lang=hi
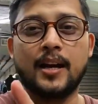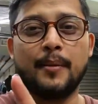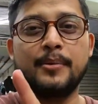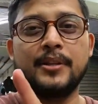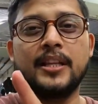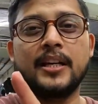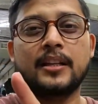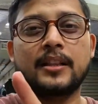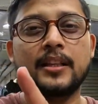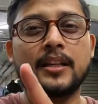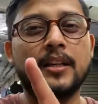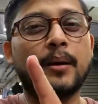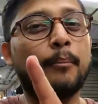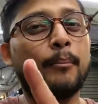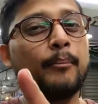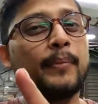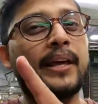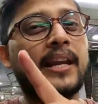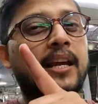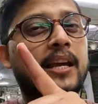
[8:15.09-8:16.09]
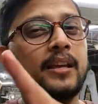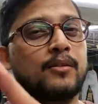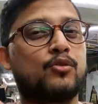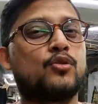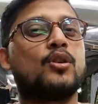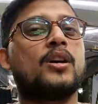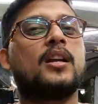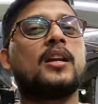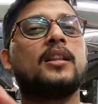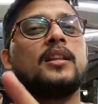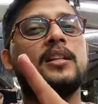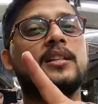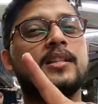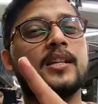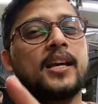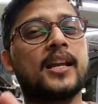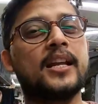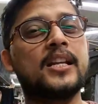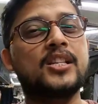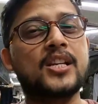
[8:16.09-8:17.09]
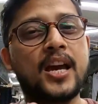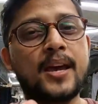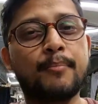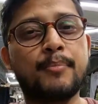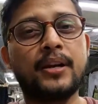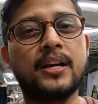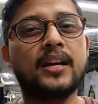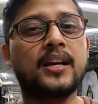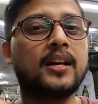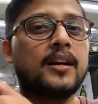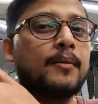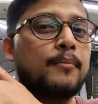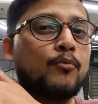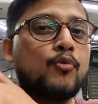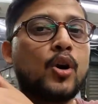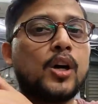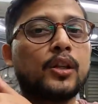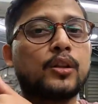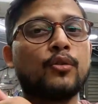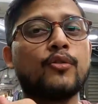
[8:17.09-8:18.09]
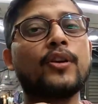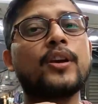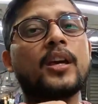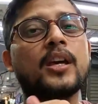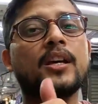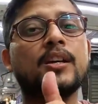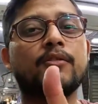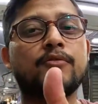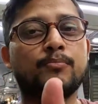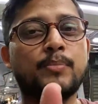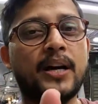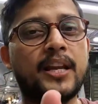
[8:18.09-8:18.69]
अभी देखते हैं हम मेरा जो है ना दिल चाह रहा है चाय पीने का मुँह हाथ धोएंगे